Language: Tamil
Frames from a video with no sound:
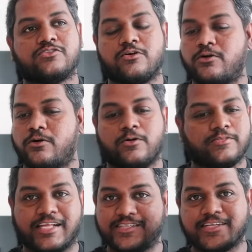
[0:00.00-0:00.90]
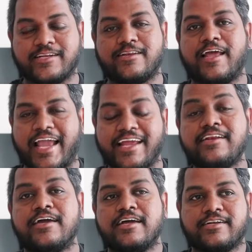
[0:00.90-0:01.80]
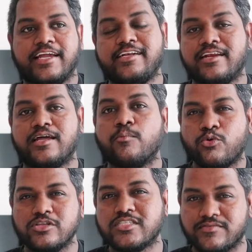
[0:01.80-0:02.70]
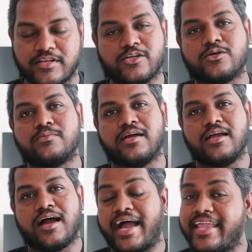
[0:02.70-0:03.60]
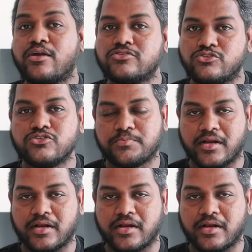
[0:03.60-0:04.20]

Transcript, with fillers: ஸோ தட்ஸ் அ டைட்டில் அண்ட் டைட்டிலில் முடிஞ்ச வரைக்கும் ஐகான்ஸ் யூஸ்